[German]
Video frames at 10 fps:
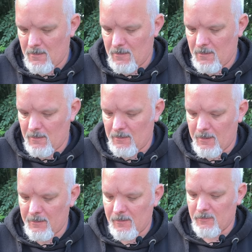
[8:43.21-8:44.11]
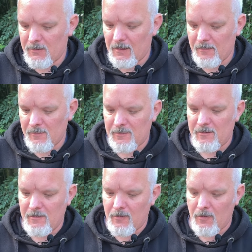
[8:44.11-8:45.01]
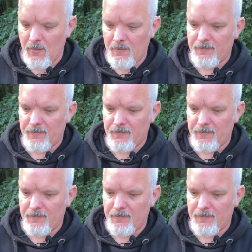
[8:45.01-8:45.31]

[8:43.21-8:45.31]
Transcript: in einer sogenannten C-Curve